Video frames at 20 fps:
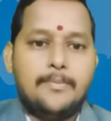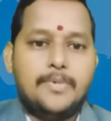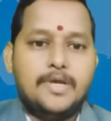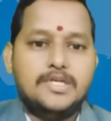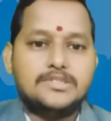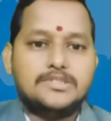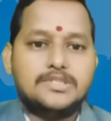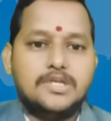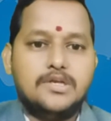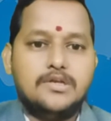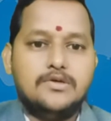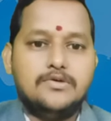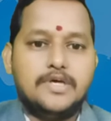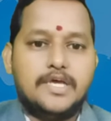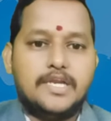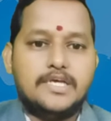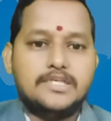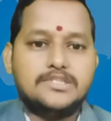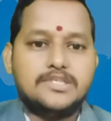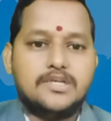పెన్సిళ్ళు
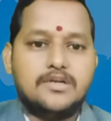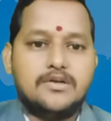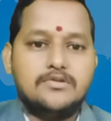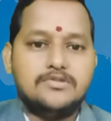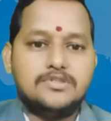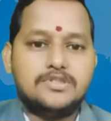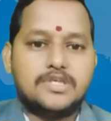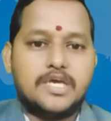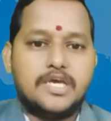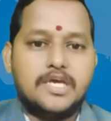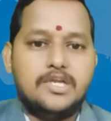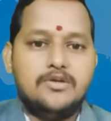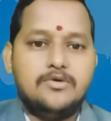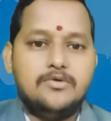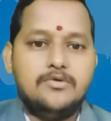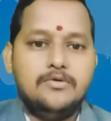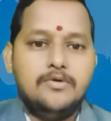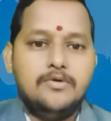ఎరేజర్లు స్కేలు